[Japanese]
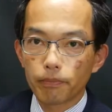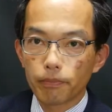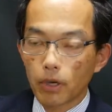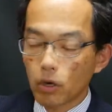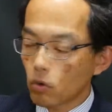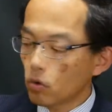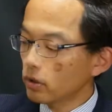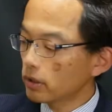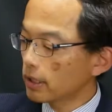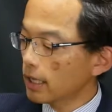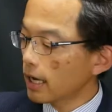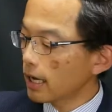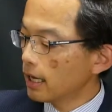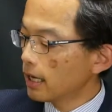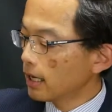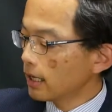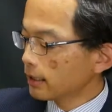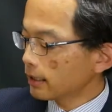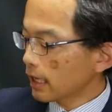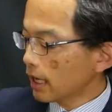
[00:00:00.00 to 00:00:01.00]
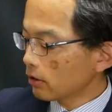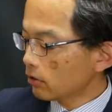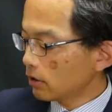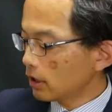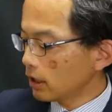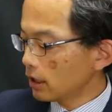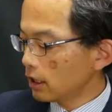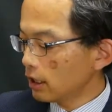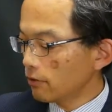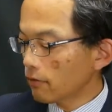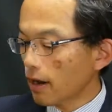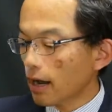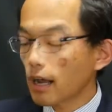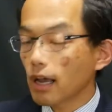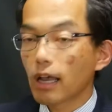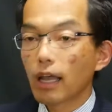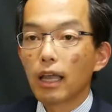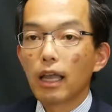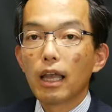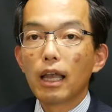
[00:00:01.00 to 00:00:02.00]
まあ、こういった作品に
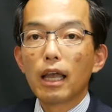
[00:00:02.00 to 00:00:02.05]
は